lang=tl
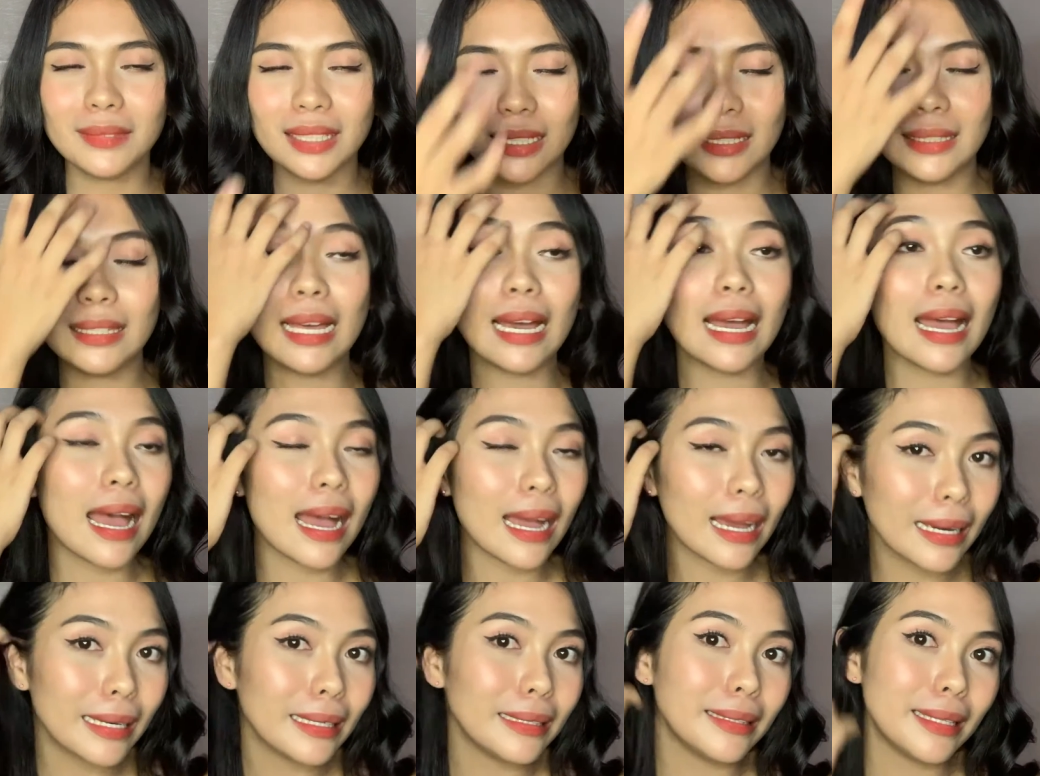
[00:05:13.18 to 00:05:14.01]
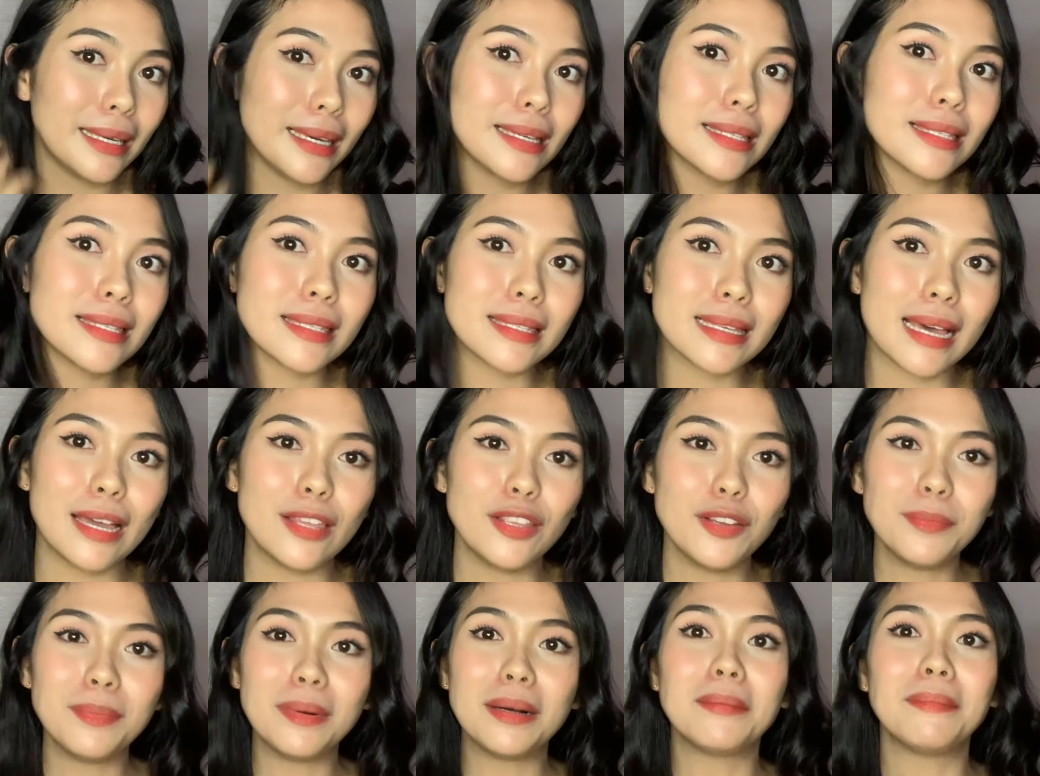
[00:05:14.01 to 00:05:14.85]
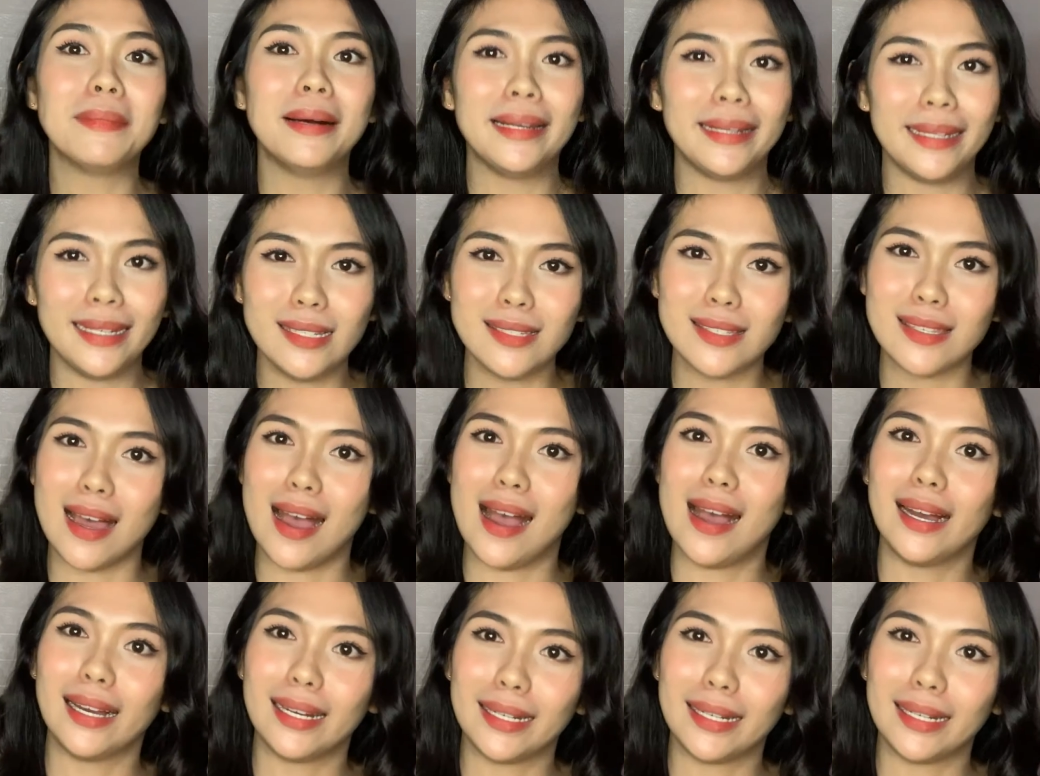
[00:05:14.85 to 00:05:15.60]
nakakainis. Ano bang mali sa